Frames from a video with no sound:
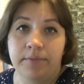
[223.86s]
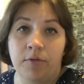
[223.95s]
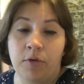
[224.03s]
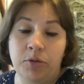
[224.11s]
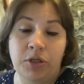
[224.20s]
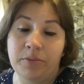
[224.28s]
Ну,
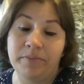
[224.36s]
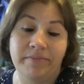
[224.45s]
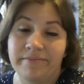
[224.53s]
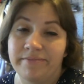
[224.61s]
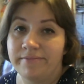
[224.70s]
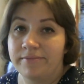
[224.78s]
в общем,
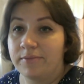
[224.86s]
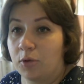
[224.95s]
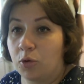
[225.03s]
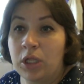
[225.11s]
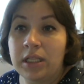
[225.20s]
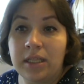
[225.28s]

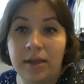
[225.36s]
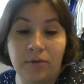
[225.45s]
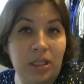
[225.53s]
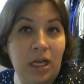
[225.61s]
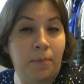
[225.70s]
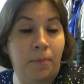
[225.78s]
куда-то я
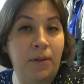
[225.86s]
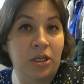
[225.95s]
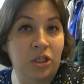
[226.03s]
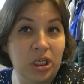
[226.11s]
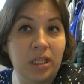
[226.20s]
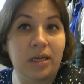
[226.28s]
его так
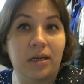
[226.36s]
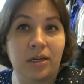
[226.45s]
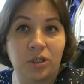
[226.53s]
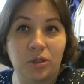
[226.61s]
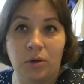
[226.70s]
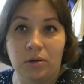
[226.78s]
положила
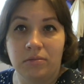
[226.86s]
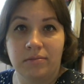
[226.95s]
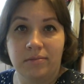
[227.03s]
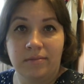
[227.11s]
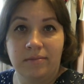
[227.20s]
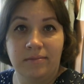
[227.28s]
хорошо,
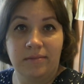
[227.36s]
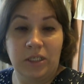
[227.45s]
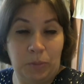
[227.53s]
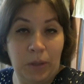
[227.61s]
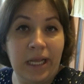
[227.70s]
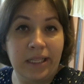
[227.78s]

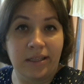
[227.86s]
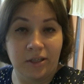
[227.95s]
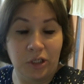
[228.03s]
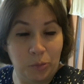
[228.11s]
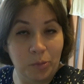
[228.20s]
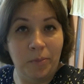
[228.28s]
спрятала,
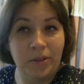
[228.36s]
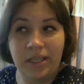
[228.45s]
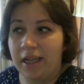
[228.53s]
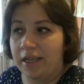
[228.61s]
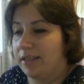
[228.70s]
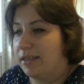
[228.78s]
чтобы не
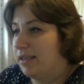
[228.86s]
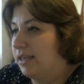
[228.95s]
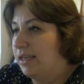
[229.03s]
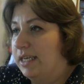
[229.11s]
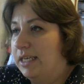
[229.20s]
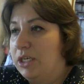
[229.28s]
потерять,
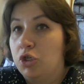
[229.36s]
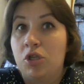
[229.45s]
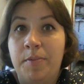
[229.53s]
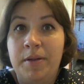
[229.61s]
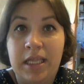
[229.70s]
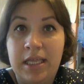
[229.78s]
что
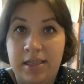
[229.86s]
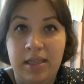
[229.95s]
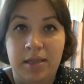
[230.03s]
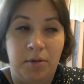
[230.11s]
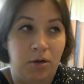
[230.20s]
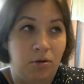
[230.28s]
теперь найти
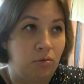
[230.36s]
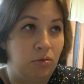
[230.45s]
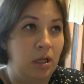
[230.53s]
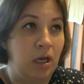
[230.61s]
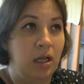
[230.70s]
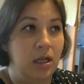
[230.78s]
не могу
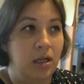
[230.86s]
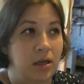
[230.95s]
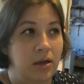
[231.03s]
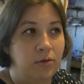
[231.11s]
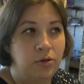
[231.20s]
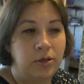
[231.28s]
куда.
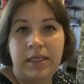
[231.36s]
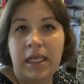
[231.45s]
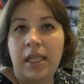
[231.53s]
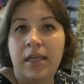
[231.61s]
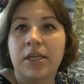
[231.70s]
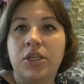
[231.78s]
Уже все
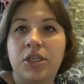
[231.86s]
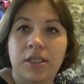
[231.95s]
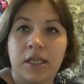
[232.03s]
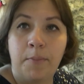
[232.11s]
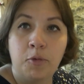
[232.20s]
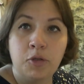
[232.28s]

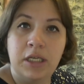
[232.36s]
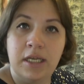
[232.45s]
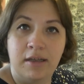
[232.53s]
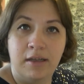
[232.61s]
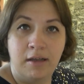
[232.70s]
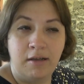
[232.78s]
логические
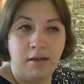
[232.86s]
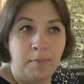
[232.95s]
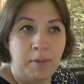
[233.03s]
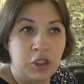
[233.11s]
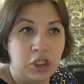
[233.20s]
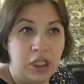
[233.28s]
пути э,
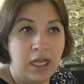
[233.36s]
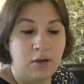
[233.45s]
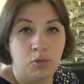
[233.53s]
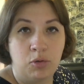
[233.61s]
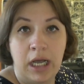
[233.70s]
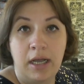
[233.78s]
обошла,
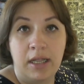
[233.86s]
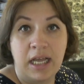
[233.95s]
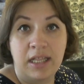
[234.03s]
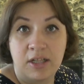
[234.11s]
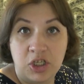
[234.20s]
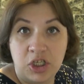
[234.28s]
куда
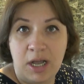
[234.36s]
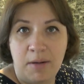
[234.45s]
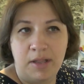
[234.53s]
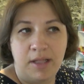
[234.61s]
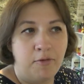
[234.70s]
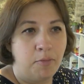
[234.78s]
я должна
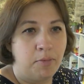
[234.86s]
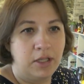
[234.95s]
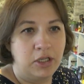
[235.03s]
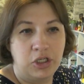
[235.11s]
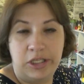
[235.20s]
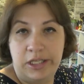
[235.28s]
была его
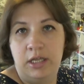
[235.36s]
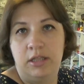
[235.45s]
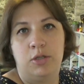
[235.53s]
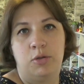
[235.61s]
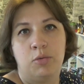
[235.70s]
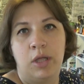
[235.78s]
положить, нет,
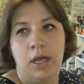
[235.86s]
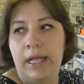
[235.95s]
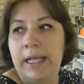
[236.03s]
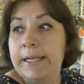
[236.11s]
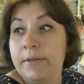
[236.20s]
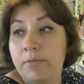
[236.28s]
не туда.
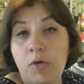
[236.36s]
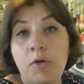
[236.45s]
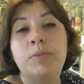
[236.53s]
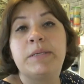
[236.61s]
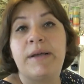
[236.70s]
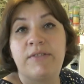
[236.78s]
Ну, в
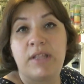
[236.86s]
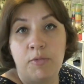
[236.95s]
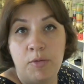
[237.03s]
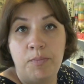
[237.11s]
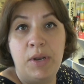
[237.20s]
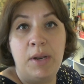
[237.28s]
общем, завтра
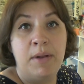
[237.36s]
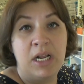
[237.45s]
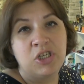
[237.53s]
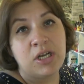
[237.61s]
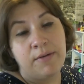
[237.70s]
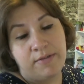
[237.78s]
будем
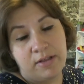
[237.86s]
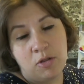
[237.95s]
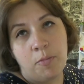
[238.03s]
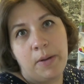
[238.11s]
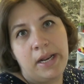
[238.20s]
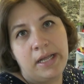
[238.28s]
перебирать шкаф,
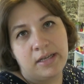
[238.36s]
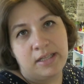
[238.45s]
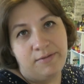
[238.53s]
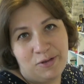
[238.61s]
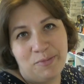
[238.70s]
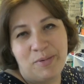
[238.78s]
заодно порядок
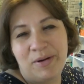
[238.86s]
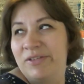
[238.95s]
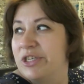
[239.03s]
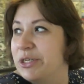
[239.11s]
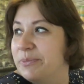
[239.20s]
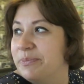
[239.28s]
наведем,
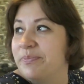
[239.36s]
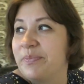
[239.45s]
правда же?